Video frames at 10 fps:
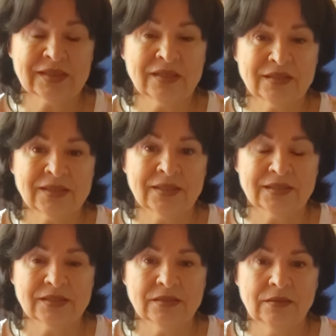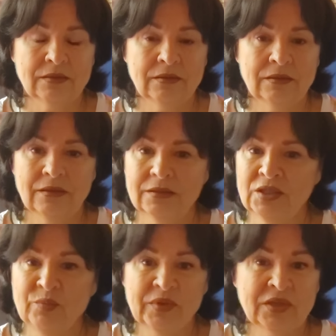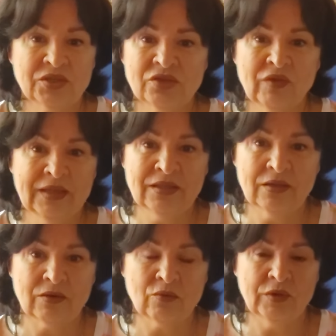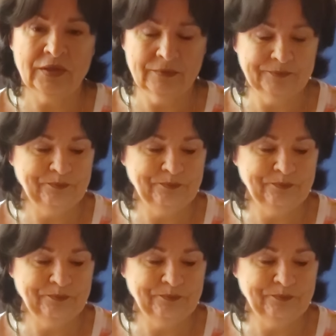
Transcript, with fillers: сказать, не переживай, дорогой,